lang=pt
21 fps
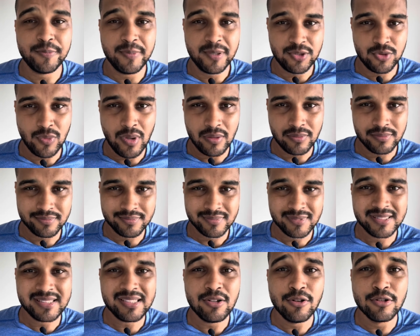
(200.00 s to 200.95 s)
pessoal.
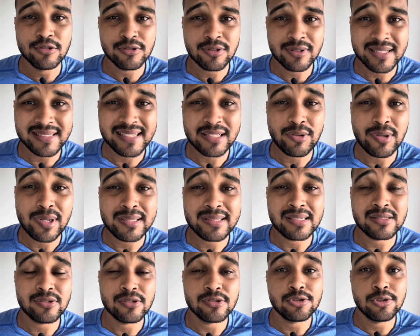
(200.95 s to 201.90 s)
Se gostou das
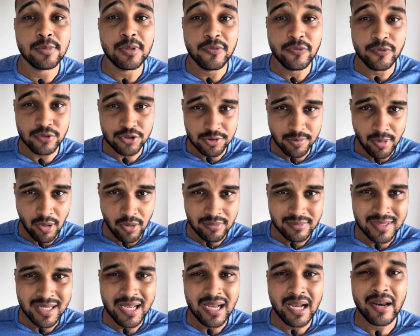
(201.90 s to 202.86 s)
atualizações sobre
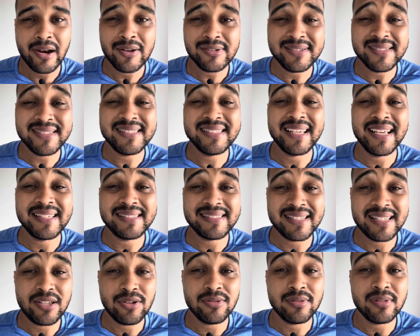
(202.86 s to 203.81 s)
futebol, não se
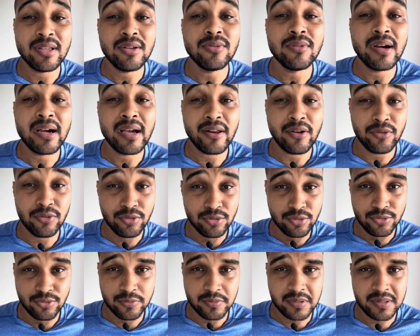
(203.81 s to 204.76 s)
esqueça que eu tenho um canal no
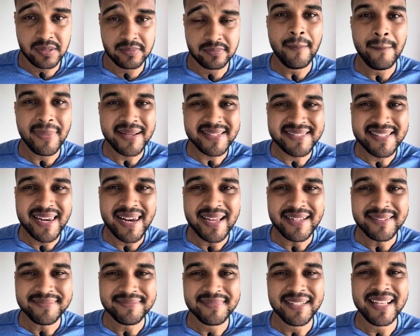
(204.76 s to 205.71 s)
YouTube. Passa
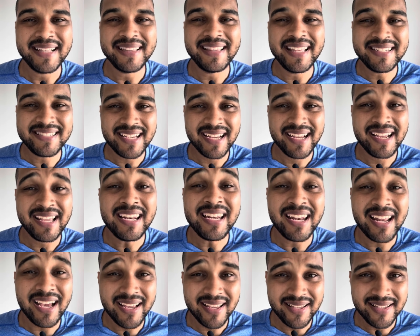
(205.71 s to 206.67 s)
lá, deixa aquele
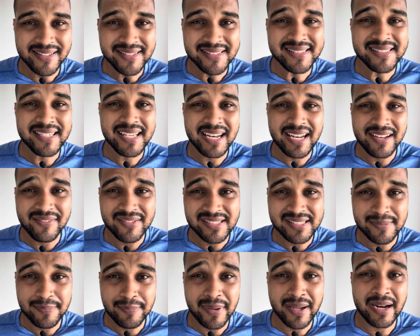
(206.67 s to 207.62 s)
like,
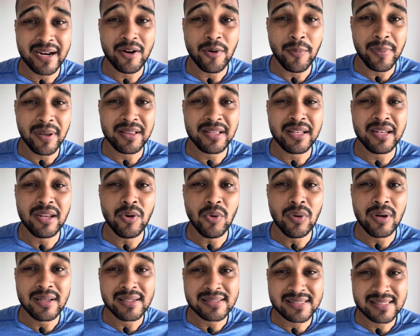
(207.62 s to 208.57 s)
inscreva-se para não perder
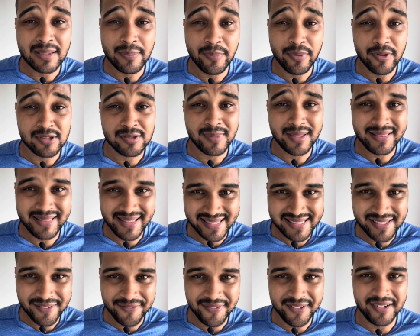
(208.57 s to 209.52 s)
nenhum lance na próxima
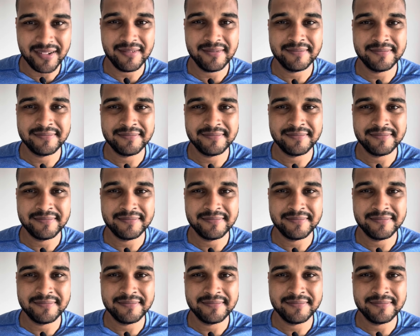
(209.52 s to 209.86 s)
terça-feira.